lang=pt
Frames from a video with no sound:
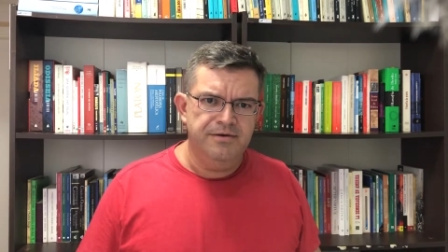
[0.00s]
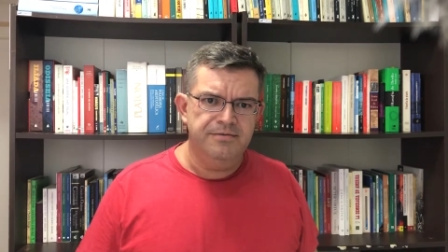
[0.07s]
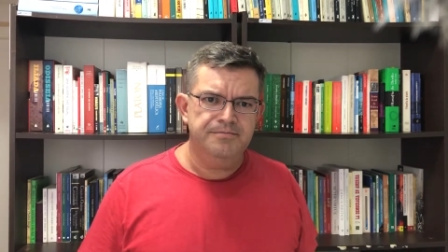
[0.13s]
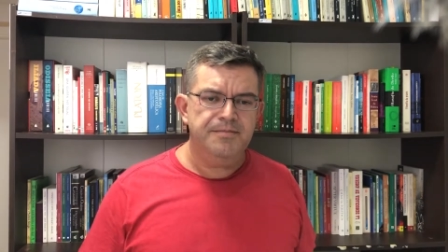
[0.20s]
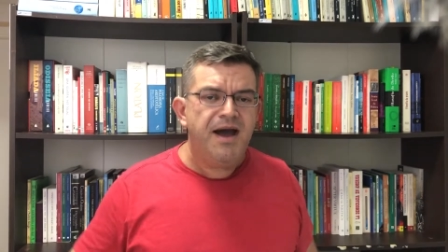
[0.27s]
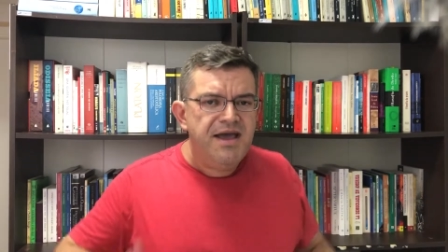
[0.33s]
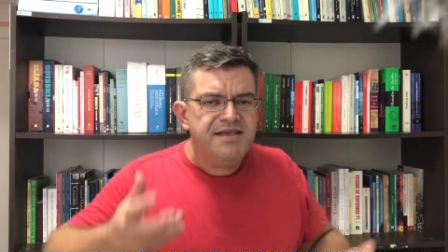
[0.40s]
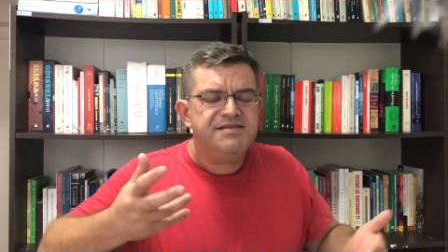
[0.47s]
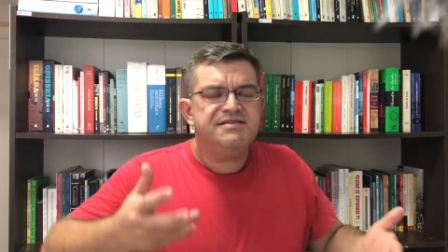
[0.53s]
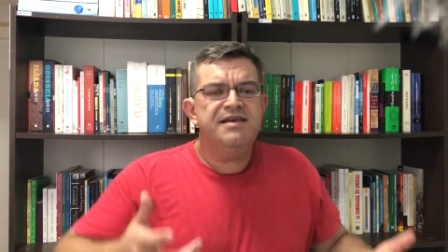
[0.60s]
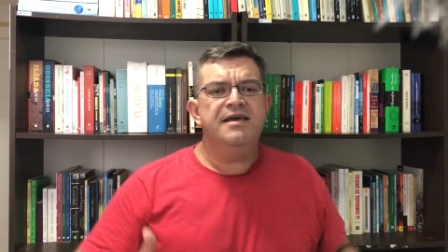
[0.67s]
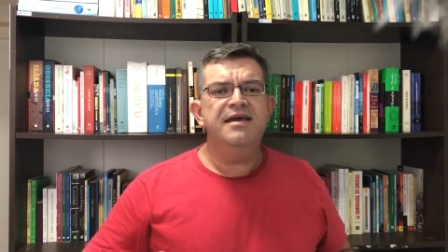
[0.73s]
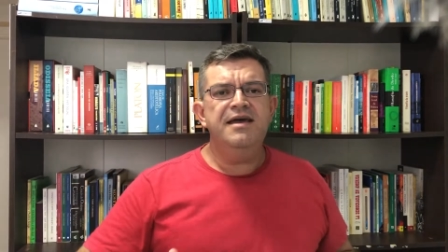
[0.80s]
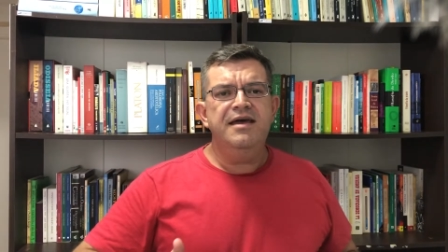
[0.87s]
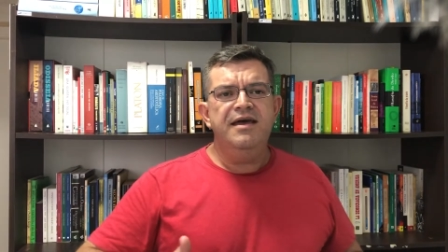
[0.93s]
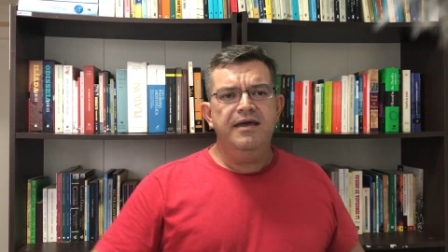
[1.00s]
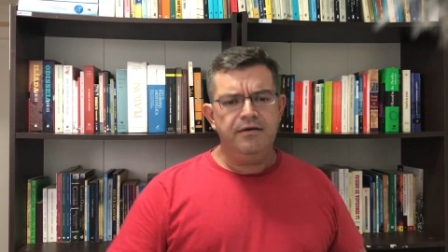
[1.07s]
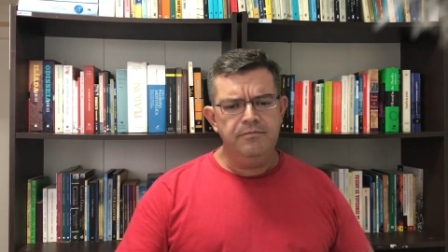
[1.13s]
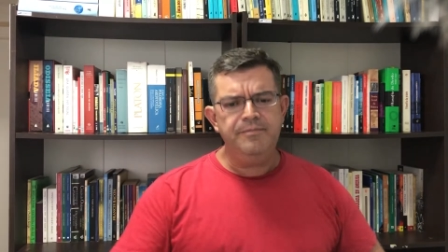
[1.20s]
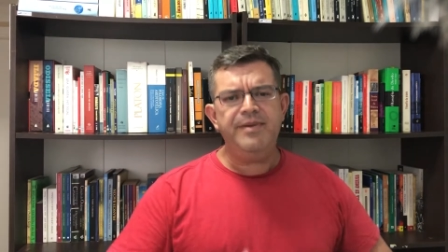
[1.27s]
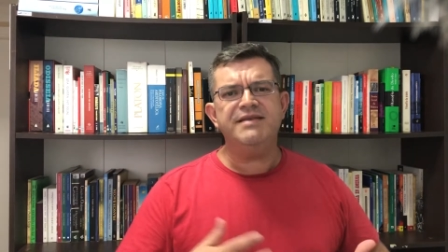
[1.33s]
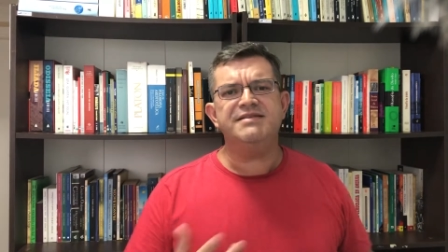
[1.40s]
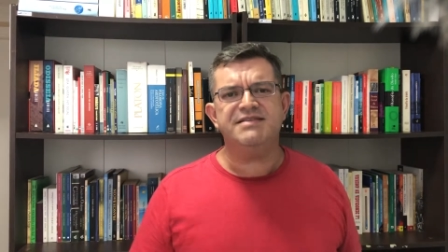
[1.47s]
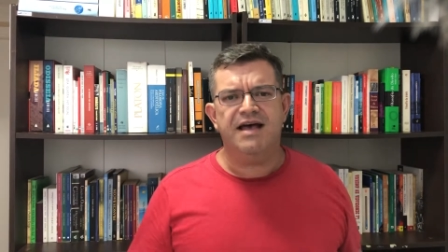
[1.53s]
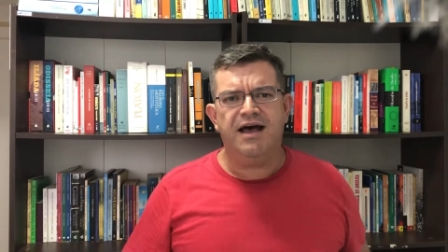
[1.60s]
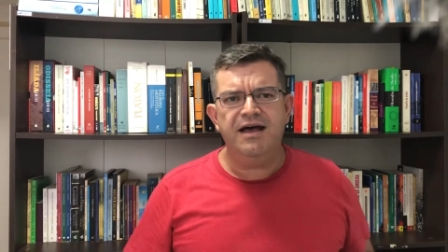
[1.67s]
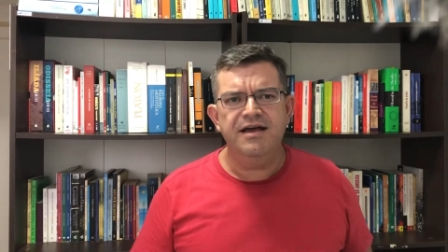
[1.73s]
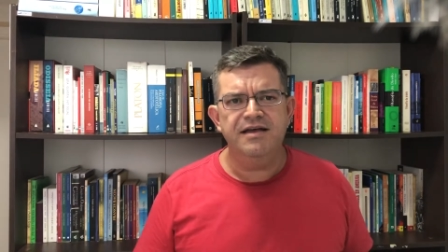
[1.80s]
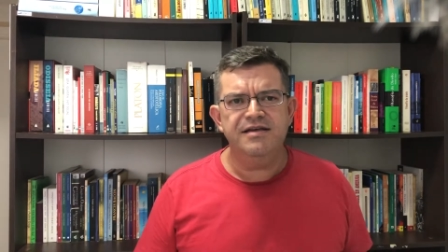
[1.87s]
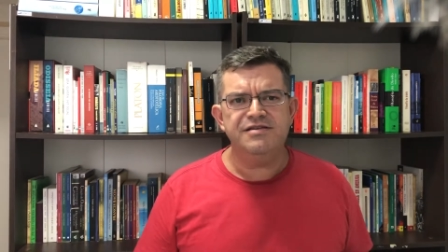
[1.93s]
mas é um
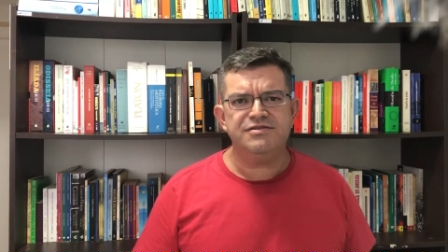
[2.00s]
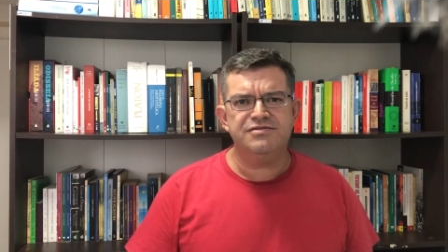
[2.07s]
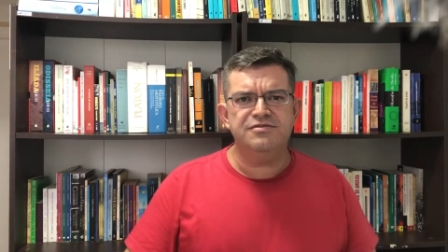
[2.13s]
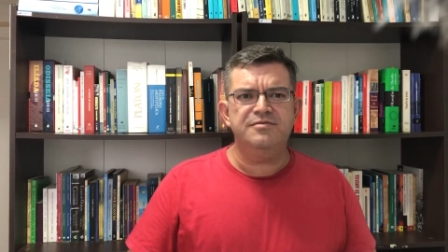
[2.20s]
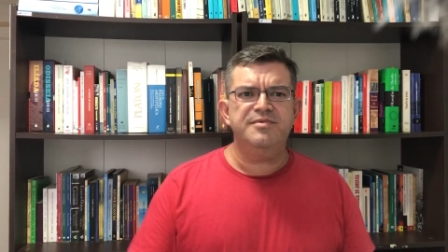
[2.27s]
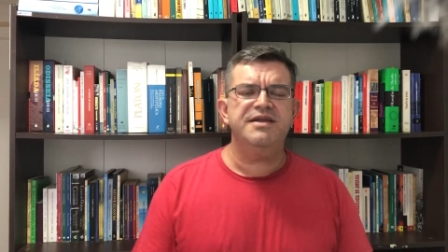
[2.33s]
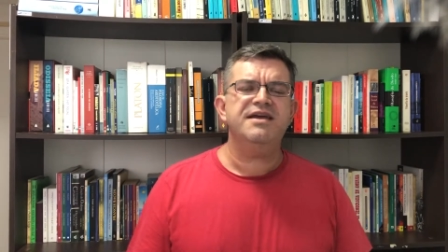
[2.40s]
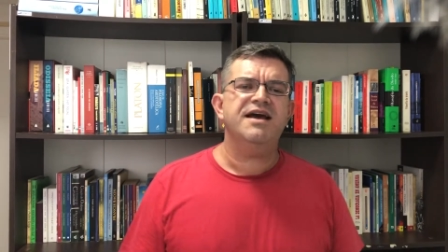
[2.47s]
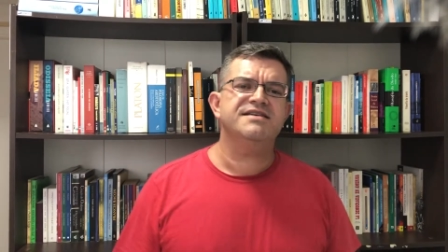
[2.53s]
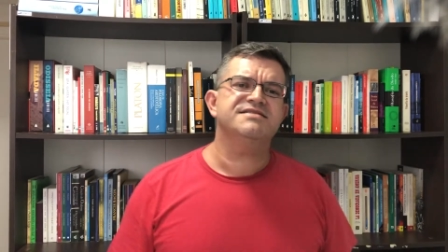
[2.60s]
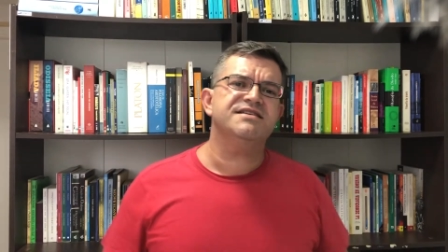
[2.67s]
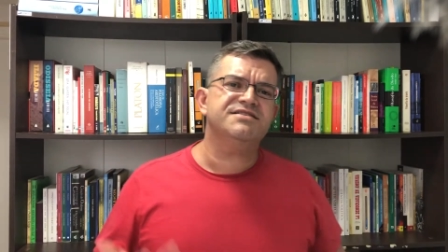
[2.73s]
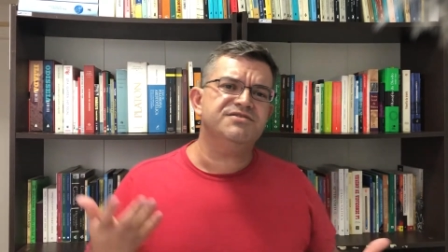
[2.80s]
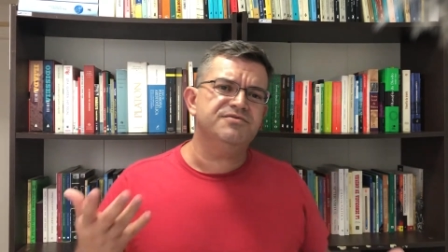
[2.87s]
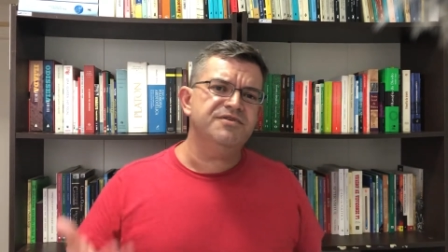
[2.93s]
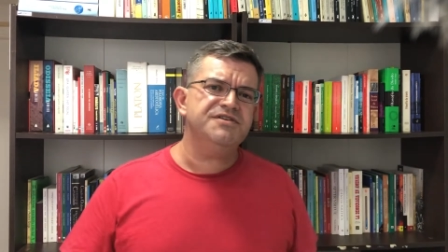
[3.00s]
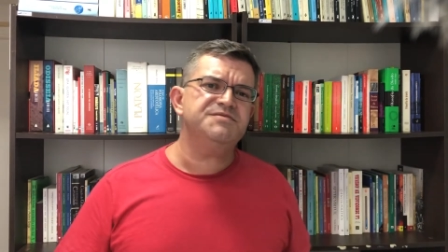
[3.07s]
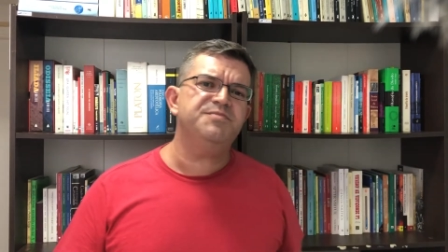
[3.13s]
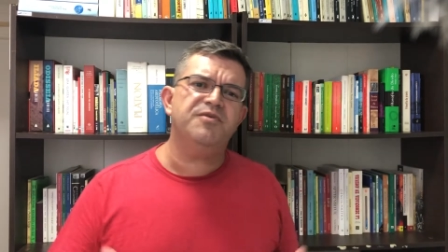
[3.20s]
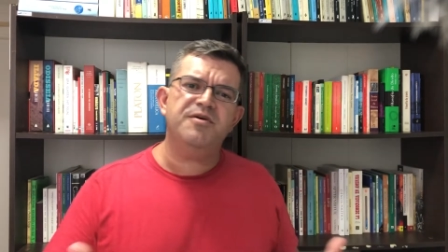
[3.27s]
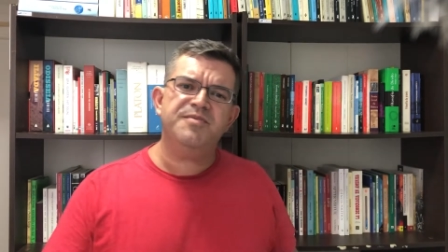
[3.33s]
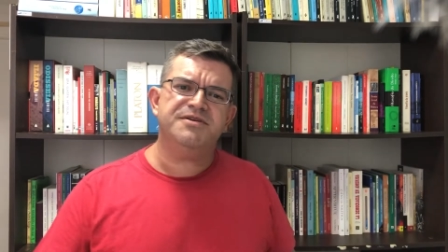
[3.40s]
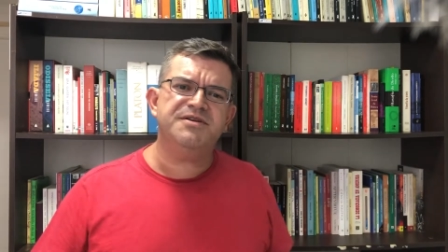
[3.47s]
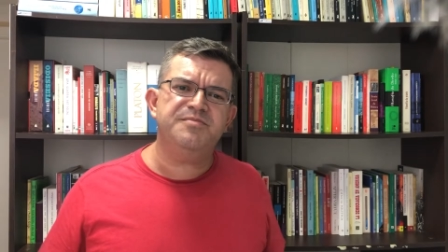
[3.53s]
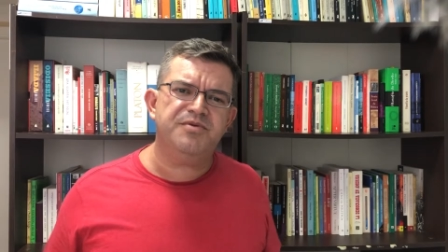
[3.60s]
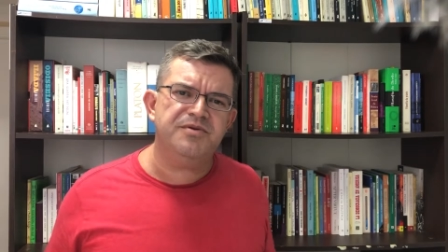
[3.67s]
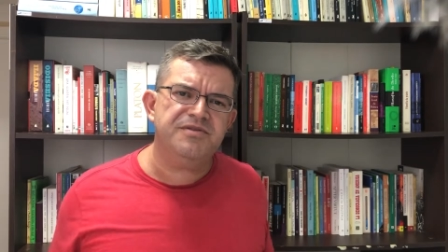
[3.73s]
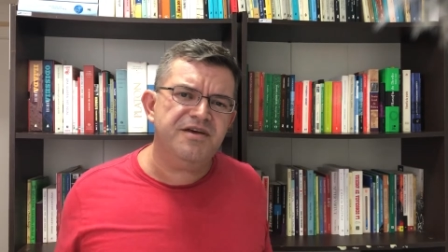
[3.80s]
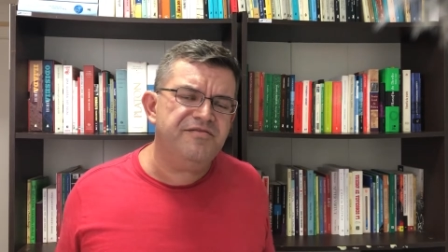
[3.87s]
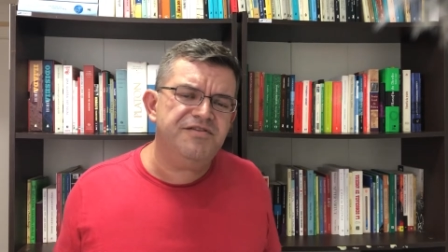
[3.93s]
pensar sobre as ações próprias da,
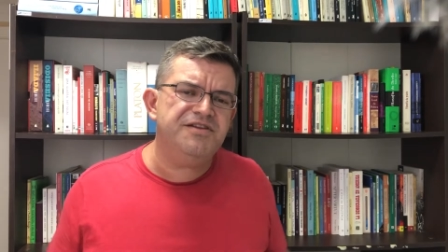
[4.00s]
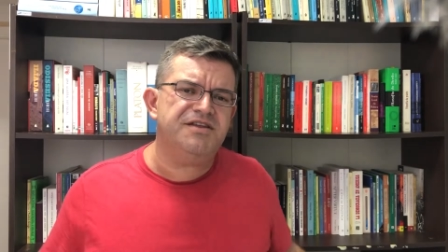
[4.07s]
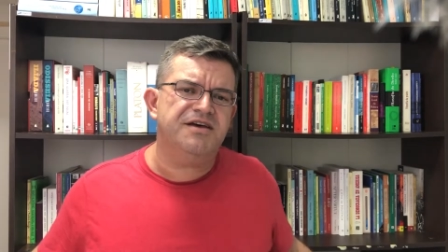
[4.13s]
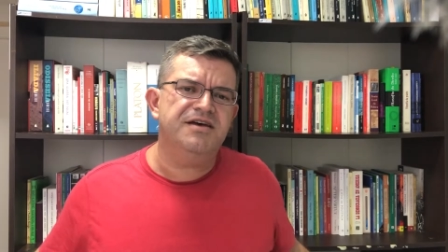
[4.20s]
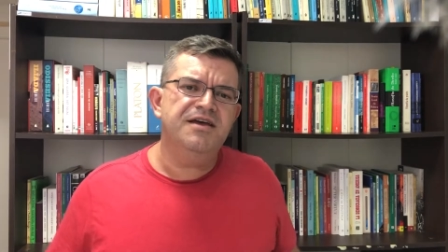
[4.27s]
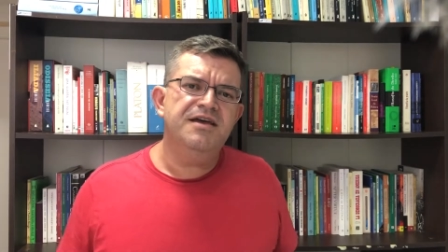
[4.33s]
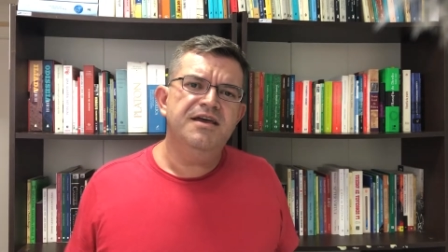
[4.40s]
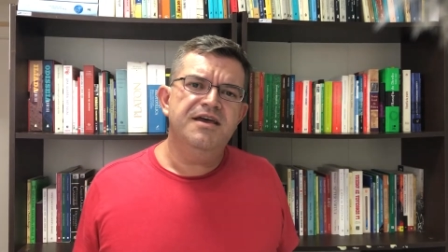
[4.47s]
da vida.